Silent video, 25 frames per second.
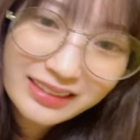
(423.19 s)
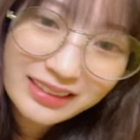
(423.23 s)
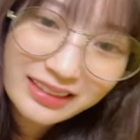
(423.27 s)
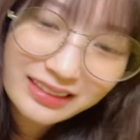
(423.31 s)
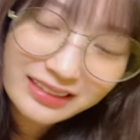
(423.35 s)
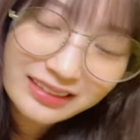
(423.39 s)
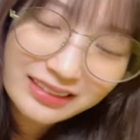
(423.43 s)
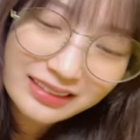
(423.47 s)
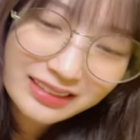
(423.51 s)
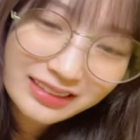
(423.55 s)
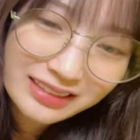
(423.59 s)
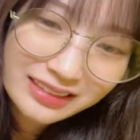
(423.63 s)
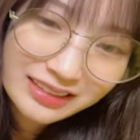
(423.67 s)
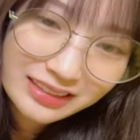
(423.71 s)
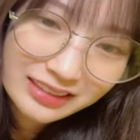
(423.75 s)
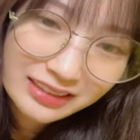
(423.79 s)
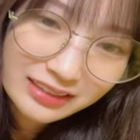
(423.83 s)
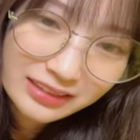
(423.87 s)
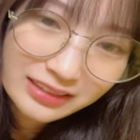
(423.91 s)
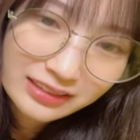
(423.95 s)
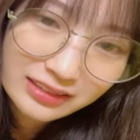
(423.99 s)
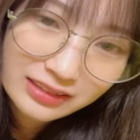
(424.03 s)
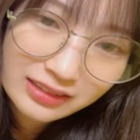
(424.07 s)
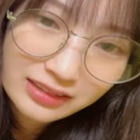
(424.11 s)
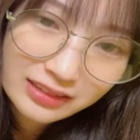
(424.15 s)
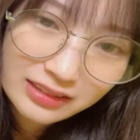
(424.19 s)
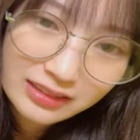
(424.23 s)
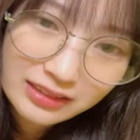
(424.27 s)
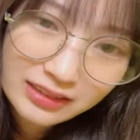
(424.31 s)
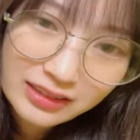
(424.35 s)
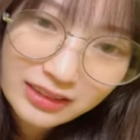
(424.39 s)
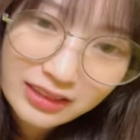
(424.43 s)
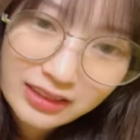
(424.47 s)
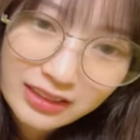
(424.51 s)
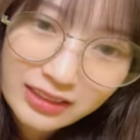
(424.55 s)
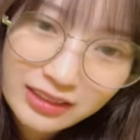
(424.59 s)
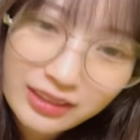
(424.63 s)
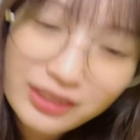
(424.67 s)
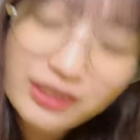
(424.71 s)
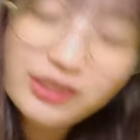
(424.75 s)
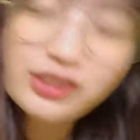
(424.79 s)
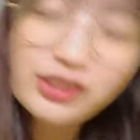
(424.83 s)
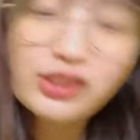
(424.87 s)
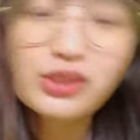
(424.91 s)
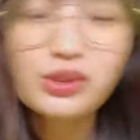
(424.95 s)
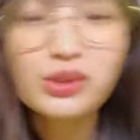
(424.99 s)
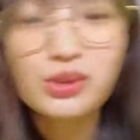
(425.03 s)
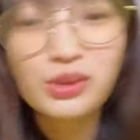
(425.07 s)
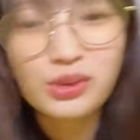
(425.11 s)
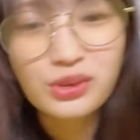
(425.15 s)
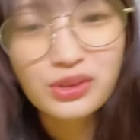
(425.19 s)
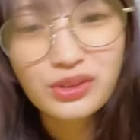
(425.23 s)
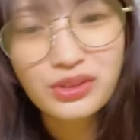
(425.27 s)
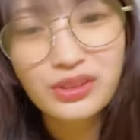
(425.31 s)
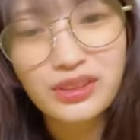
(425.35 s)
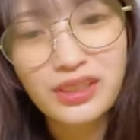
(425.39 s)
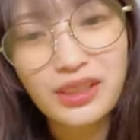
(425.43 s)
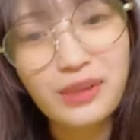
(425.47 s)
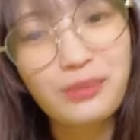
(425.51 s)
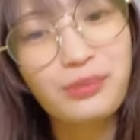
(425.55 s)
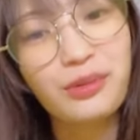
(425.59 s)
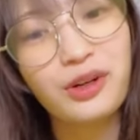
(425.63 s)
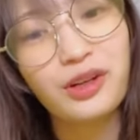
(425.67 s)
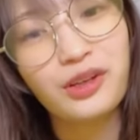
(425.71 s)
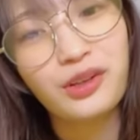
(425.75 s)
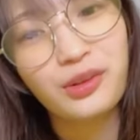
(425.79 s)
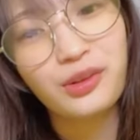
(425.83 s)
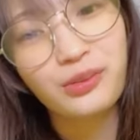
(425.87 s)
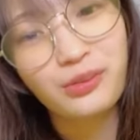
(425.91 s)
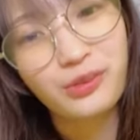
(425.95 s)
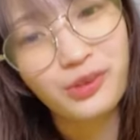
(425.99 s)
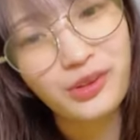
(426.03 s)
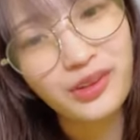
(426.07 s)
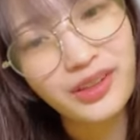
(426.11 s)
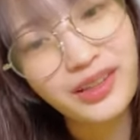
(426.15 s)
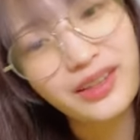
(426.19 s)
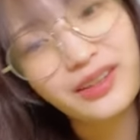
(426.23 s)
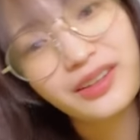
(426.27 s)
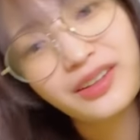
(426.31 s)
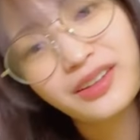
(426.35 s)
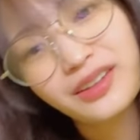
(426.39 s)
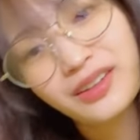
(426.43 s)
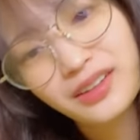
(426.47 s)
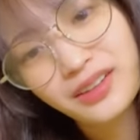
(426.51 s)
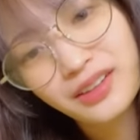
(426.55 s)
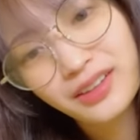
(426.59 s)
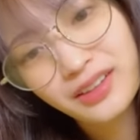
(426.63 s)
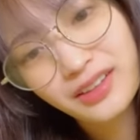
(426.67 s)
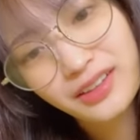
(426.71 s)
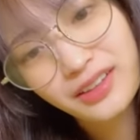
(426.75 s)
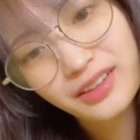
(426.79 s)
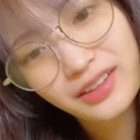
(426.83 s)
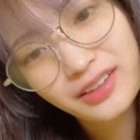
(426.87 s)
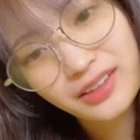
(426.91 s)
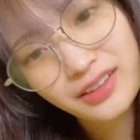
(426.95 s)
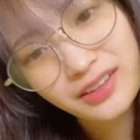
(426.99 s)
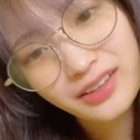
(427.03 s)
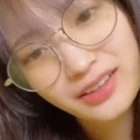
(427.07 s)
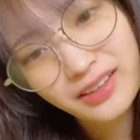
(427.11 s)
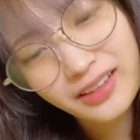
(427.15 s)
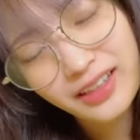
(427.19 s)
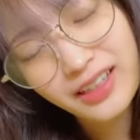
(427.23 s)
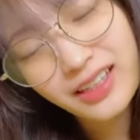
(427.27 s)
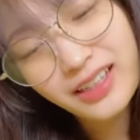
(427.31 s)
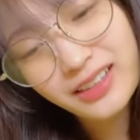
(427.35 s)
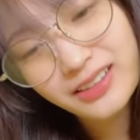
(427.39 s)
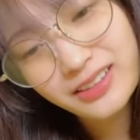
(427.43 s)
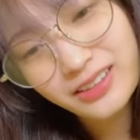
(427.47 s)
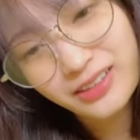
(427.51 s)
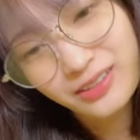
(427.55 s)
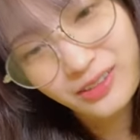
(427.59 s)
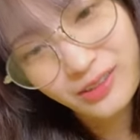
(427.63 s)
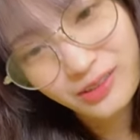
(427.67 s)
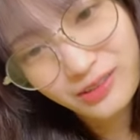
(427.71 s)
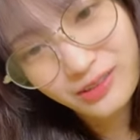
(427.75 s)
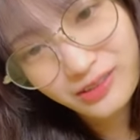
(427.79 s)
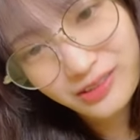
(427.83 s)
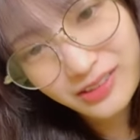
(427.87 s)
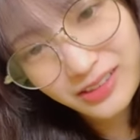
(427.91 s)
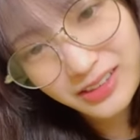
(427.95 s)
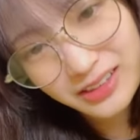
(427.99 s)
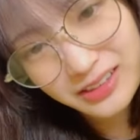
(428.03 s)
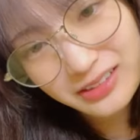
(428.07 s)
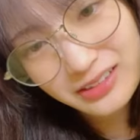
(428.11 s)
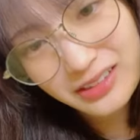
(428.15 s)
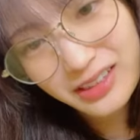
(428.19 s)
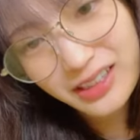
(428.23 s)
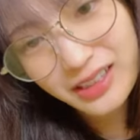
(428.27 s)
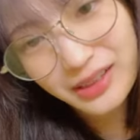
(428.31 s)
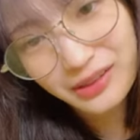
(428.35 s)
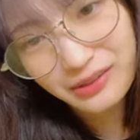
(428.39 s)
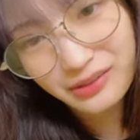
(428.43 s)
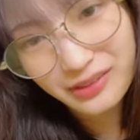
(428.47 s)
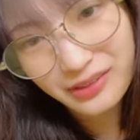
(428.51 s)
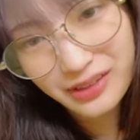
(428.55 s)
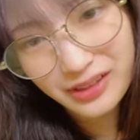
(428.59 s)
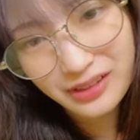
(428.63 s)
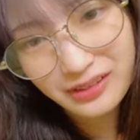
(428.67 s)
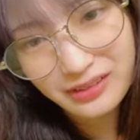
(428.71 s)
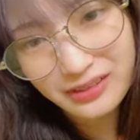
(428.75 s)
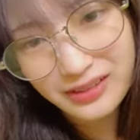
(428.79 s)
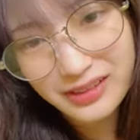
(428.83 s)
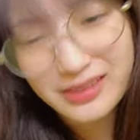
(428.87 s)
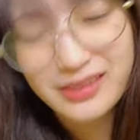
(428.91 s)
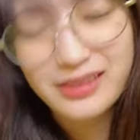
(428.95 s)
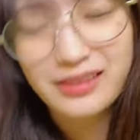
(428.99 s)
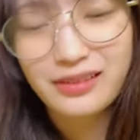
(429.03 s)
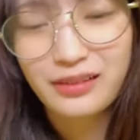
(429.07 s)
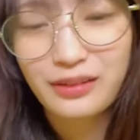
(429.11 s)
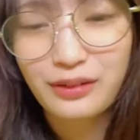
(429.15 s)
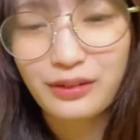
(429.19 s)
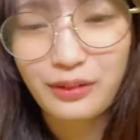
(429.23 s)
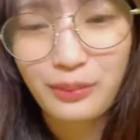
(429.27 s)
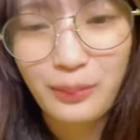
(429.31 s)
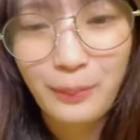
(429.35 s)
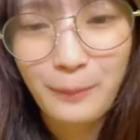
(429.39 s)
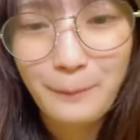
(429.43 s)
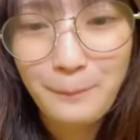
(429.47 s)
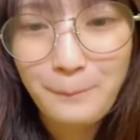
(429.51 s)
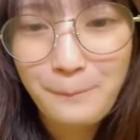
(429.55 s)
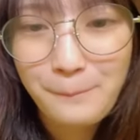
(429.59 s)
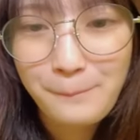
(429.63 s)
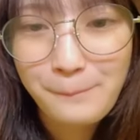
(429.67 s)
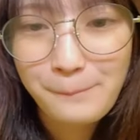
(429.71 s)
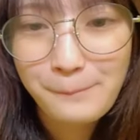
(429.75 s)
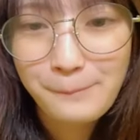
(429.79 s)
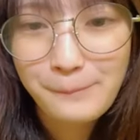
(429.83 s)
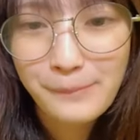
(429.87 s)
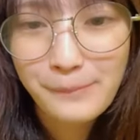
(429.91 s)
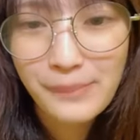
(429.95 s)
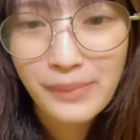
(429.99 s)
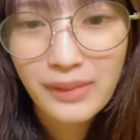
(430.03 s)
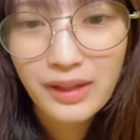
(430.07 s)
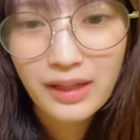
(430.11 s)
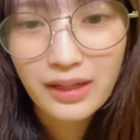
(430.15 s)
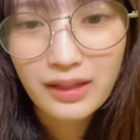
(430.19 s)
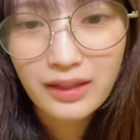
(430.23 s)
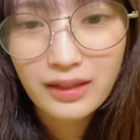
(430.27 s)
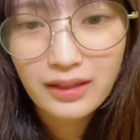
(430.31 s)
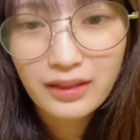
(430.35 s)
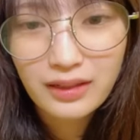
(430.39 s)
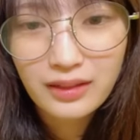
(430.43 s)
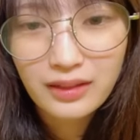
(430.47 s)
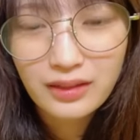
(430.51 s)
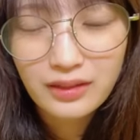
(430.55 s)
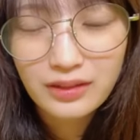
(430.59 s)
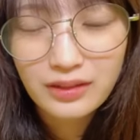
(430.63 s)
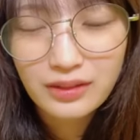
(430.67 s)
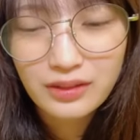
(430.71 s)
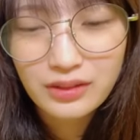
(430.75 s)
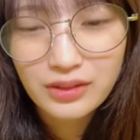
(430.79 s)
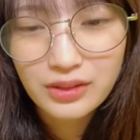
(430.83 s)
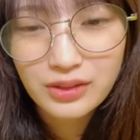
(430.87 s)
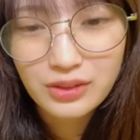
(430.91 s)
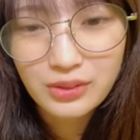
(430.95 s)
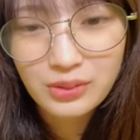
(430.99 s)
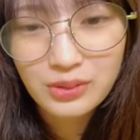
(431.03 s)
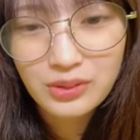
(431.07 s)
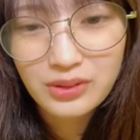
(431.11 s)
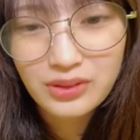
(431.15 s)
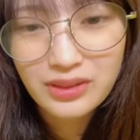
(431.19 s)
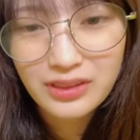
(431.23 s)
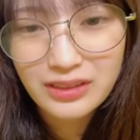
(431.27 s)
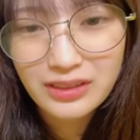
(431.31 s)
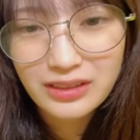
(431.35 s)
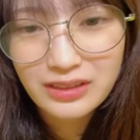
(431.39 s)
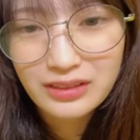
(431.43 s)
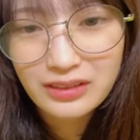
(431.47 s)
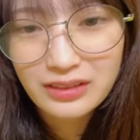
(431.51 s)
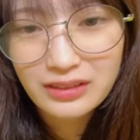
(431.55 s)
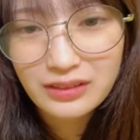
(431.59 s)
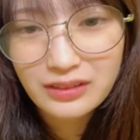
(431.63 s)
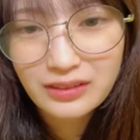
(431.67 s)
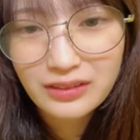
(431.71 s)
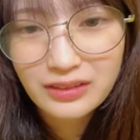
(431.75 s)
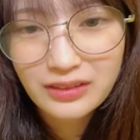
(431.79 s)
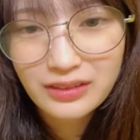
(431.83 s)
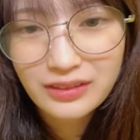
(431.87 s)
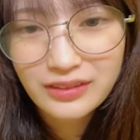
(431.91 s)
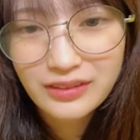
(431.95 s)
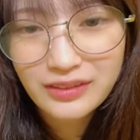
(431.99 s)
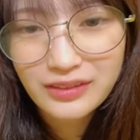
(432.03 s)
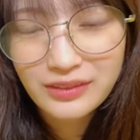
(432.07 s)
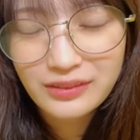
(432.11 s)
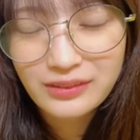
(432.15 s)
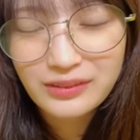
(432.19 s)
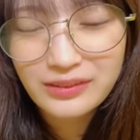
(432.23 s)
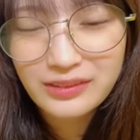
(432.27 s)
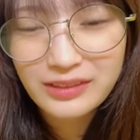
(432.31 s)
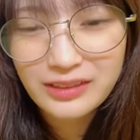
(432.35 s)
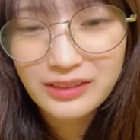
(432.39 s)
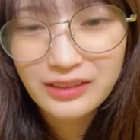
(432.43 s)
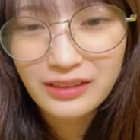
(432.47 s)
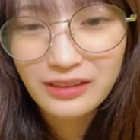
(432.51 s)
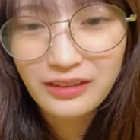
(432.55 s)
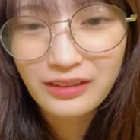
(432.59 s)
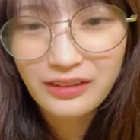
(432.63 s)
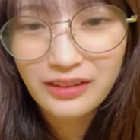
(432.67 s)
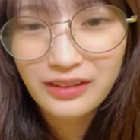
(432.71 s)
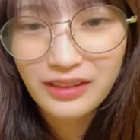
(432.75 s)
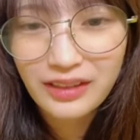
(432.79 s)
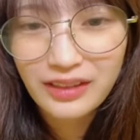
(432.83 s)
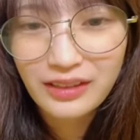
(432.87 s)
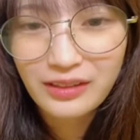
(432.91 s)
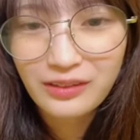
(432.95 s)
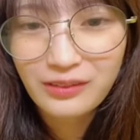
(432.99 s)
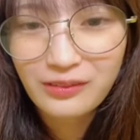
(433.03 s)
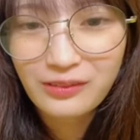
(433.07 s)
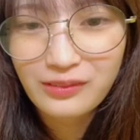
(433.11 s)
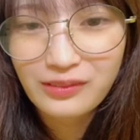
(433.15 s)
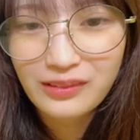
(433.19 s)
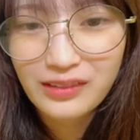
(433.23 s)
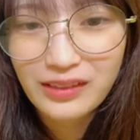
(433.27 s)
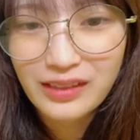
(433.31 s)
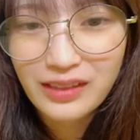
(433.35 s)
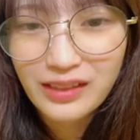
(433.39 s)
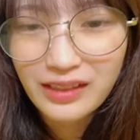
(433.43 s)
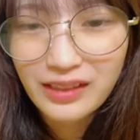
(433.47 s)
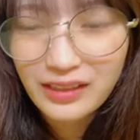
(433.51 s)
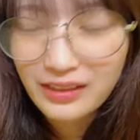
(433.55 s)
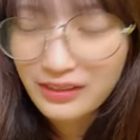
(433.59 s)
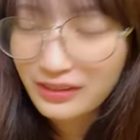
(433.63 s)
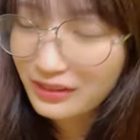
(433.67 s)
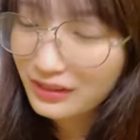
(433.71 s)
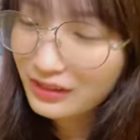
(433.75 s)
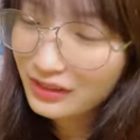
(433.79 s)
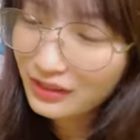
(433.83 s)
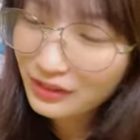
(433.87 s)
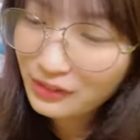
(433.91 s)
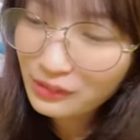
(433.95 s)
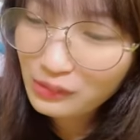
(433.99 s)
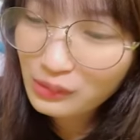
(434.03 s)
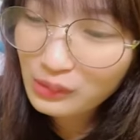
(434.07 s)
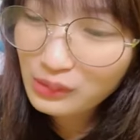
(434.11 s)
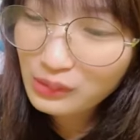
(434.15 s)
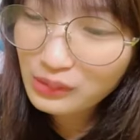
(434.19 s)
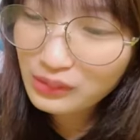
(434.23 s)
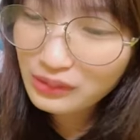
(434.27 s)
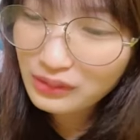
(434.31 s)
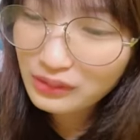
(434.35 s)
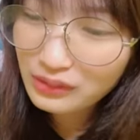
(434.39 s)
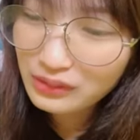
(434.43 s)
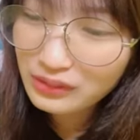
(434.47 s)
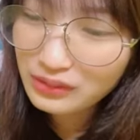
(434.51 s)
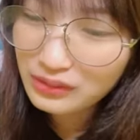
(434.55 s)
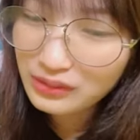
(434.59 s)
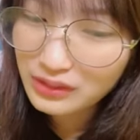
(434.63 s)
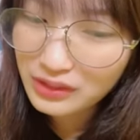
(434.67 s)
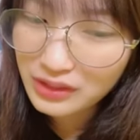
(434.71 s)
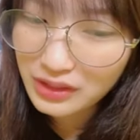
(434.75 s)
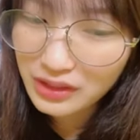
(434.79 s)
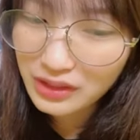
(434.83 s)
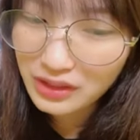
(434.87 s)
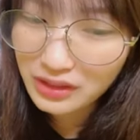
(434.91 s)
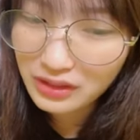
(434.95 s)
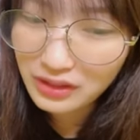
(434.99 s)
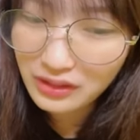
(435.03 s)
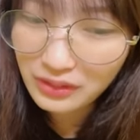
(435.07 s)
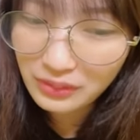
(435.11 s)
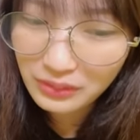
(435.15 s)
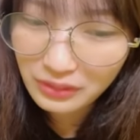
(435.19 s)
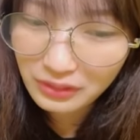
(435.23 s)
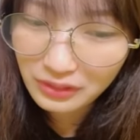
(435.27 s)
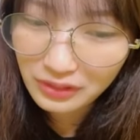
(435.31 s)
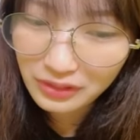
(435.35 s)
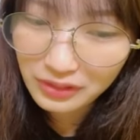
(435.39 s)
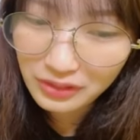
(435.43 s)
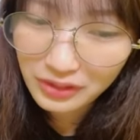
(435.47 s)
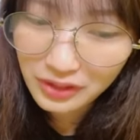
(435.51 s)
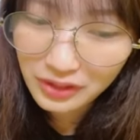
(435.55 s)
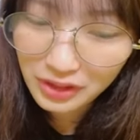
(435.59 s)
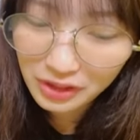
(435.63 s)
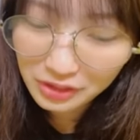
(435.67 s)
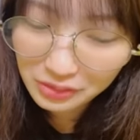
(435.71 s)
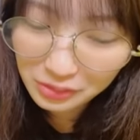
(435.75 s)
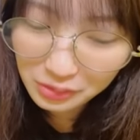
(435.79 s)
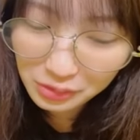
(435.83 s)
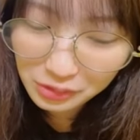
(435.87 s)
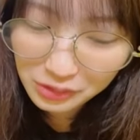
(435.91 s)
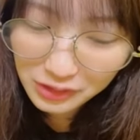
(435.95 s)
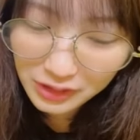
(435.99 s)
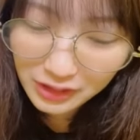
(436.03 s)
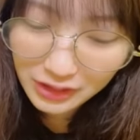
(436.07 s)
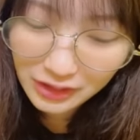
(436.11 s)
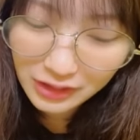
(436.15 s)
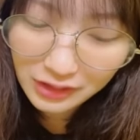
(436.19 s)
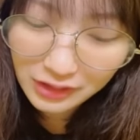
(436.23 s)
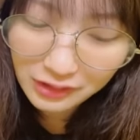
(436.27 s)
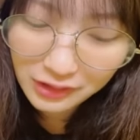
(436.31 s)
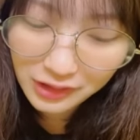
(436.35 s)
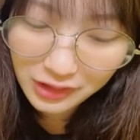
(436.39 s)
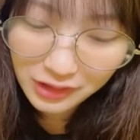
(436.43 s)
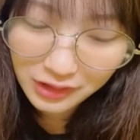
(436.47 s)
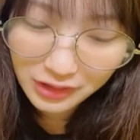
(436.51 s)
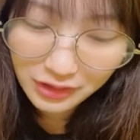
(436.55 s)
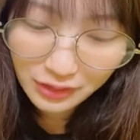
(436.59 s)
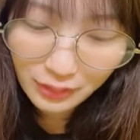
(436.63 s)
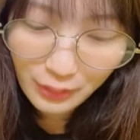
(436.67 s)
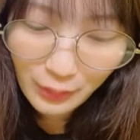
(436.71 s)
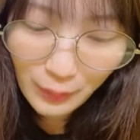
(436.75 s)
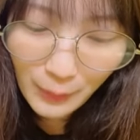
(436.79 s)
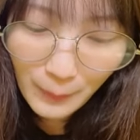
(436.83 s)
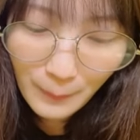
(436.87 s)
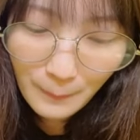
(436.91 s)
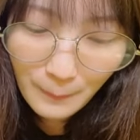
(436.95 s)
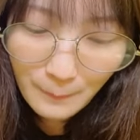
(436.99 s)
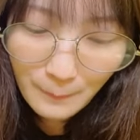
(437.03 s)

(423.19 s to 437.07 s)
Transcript: から2時でショートスリーパーだもんねえじゃあ6時くらいに起きるんですかすごいすごいな健康いや健康的なのかな健康的ではないか